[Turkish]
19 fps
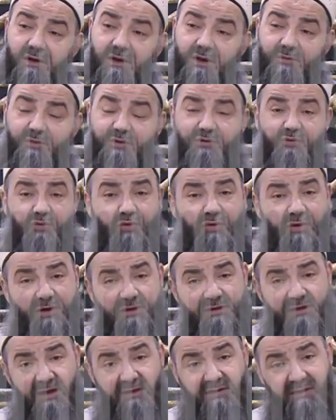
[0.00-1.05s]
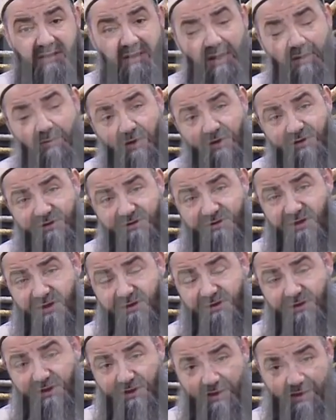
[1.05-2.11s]
e, biz bugüne kadar
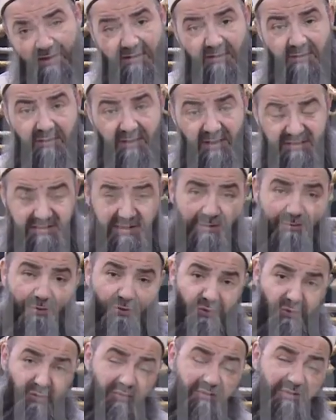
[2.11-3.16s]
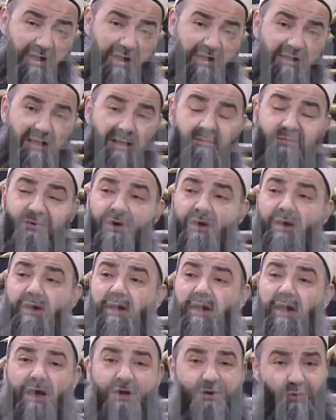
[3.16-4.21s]
almadıysak diye hesap ediyoruz yani. Hep
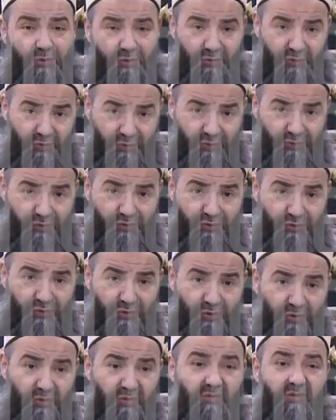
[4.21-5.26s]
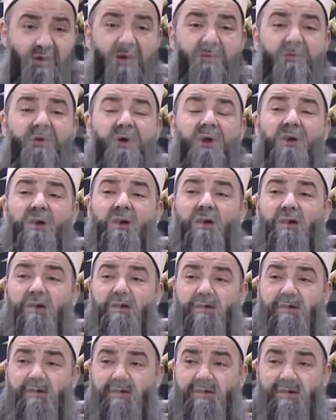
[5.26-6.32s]
en kötüsünü düşünüyoruz. Hep
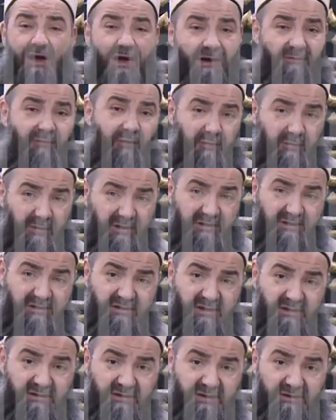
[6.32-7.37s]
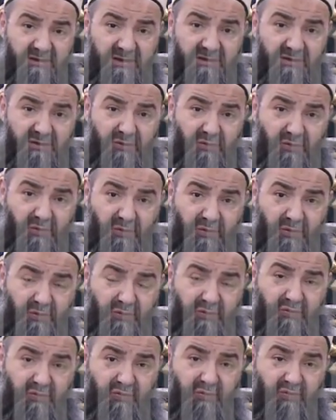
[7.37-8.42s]
e, ya af olmadıysak diye tedirgin
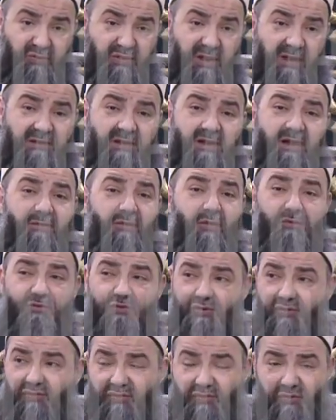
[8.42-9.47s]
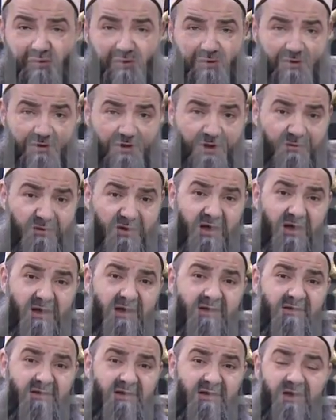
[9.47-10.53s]
oluyoruz. Çünkü zaten af olmuşuzdur diye bir
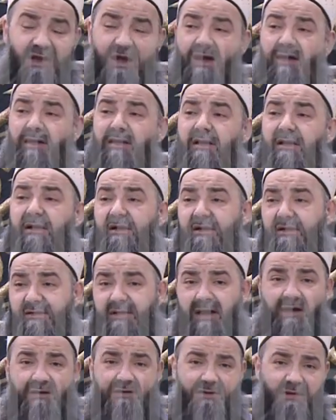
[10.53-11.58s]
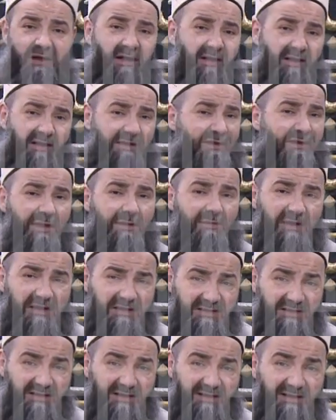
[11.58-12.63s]
garantiyle rahat hareket
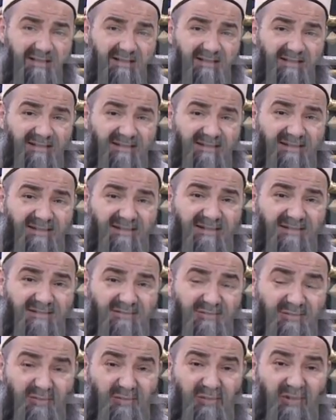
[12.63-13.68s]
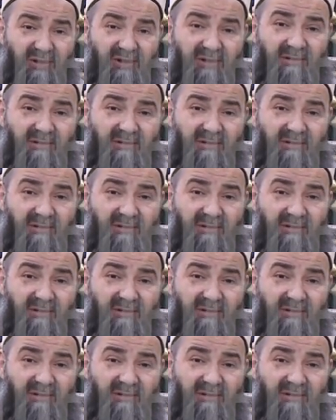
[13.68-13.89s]
edemeyiz. Çünkü